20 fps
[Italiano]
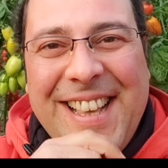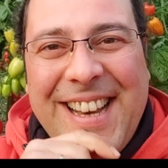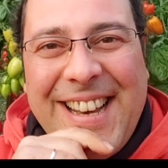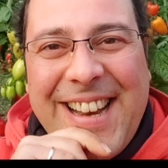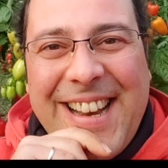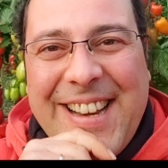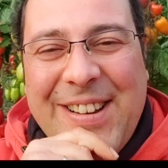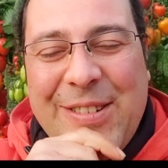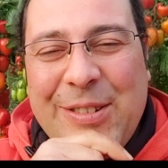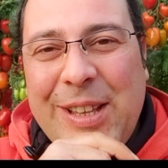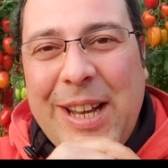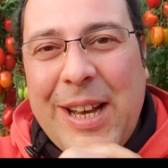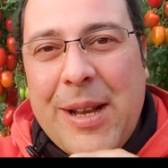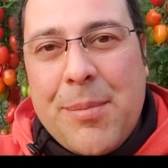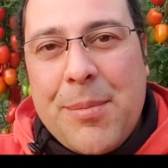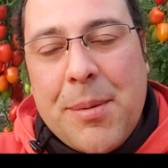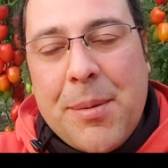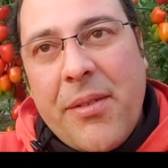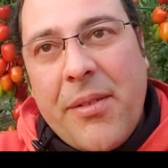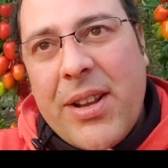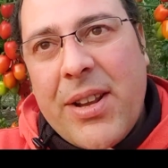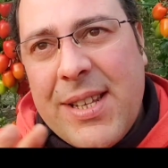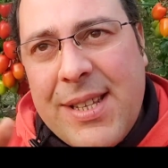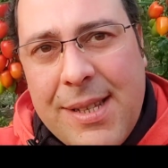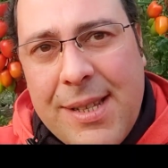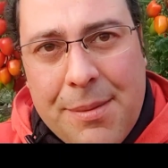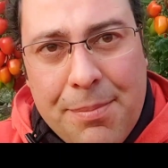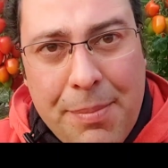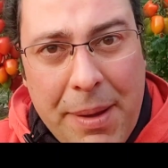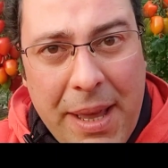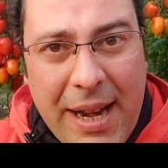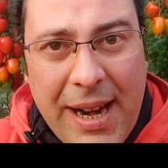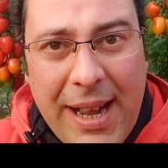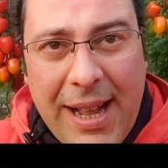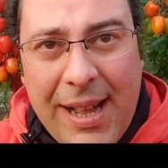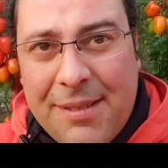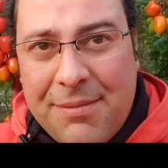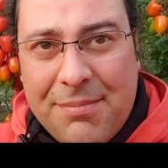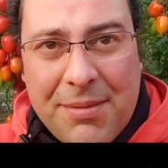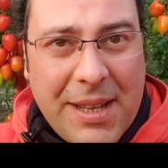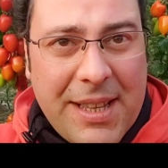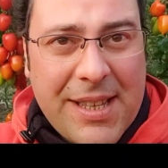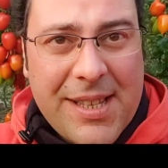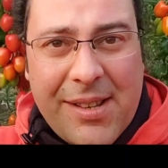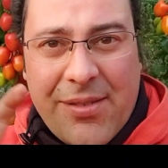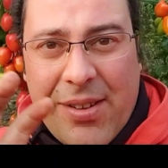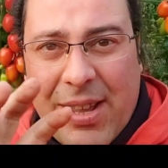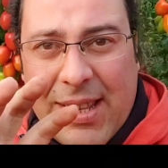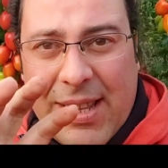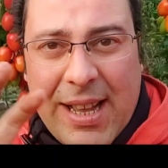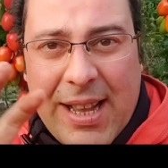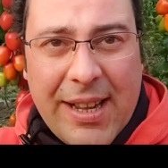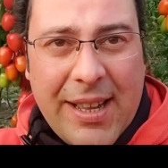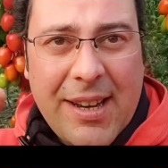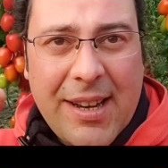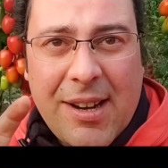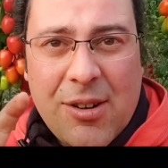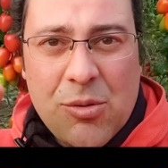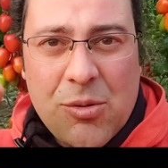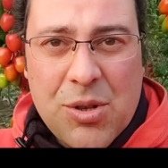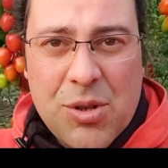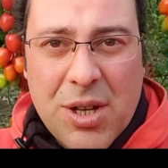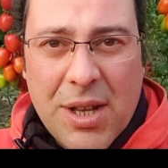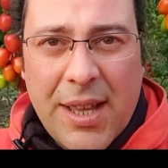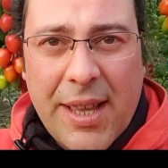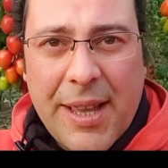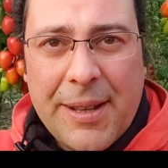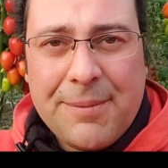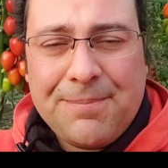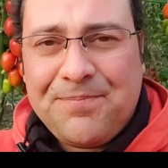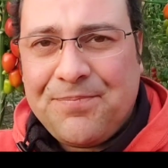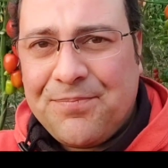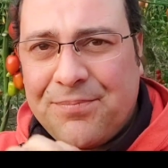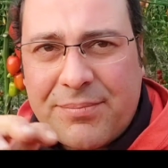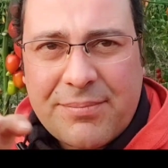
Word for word: l'arrivo della primavera, si spera, perché si vede anche la luce che